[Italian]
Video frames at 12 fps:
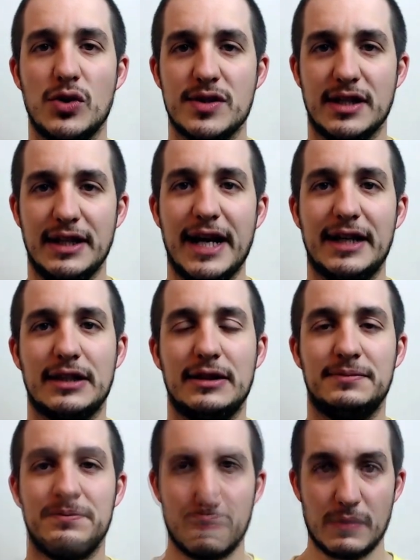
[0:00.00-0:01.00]
consigliata.
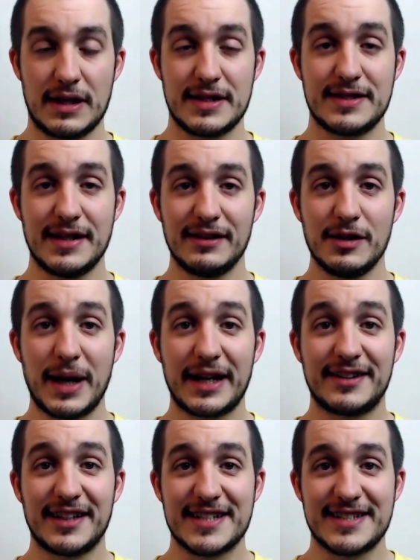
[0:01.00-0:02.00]
Settimana
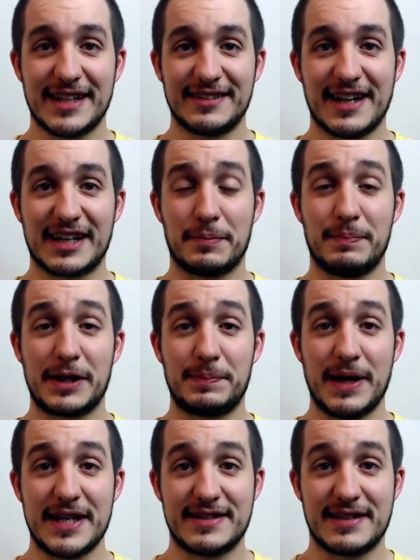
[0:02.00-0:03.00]
interessante anche per
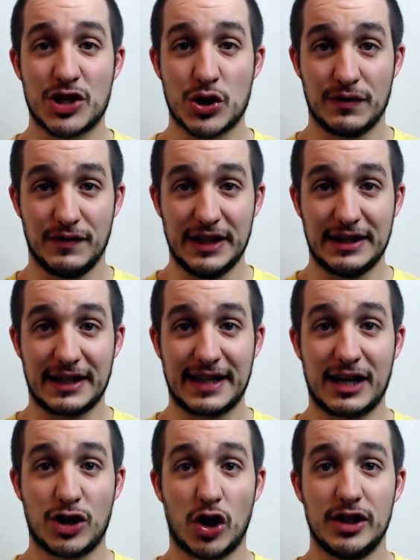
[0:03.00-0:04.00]
PlayStation Vita, che
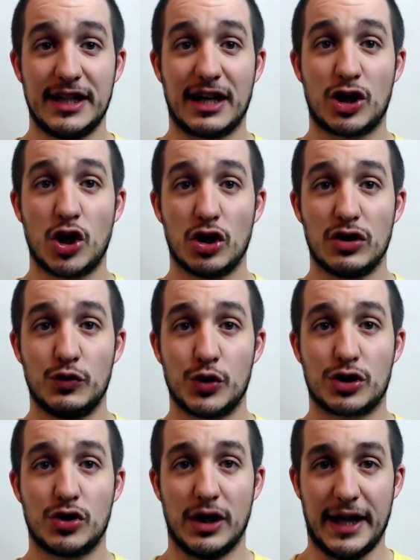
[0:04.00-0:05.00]
accoglie la God of War
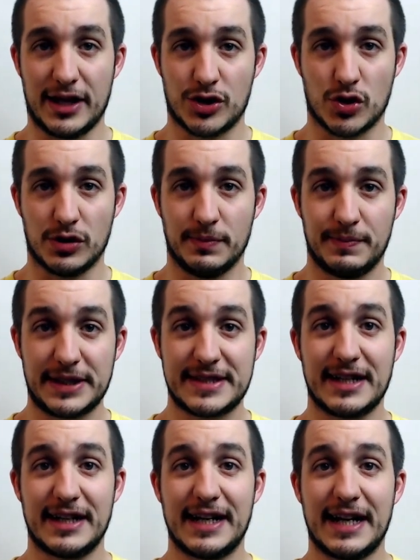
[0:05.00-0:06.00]
Collection. Per
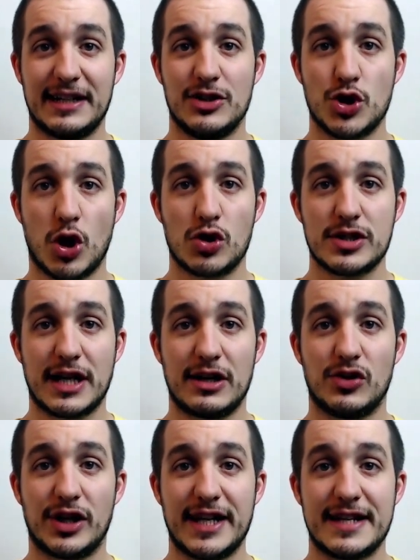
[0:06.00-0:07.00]
scaricare il gioco saranno
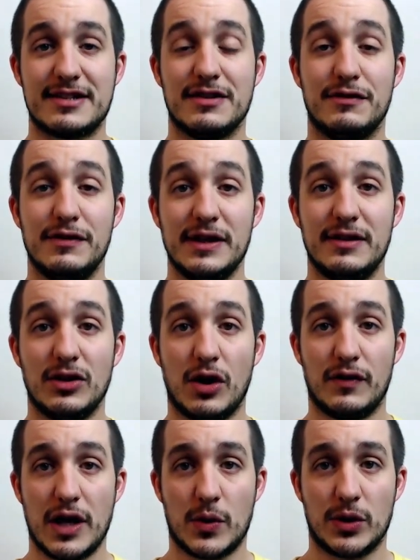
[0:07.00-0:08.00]
richiesti
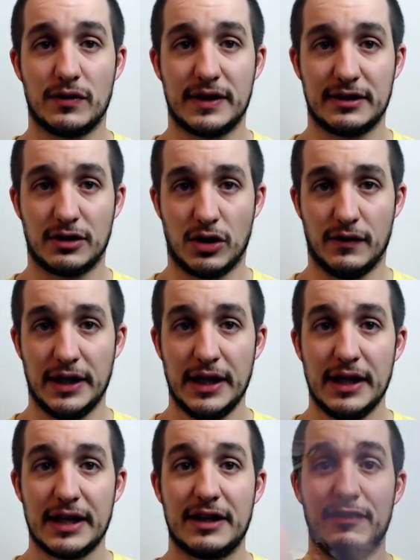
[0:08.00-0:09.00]
29,99€,
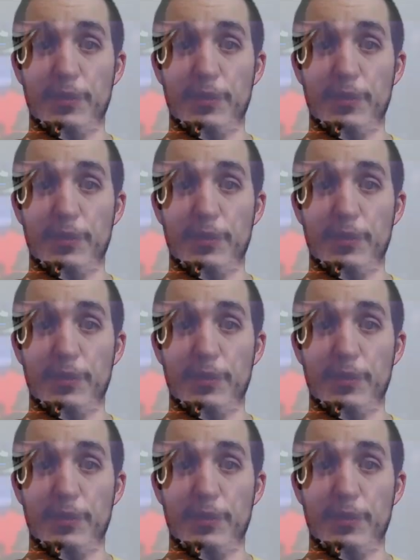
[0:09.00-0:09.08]
che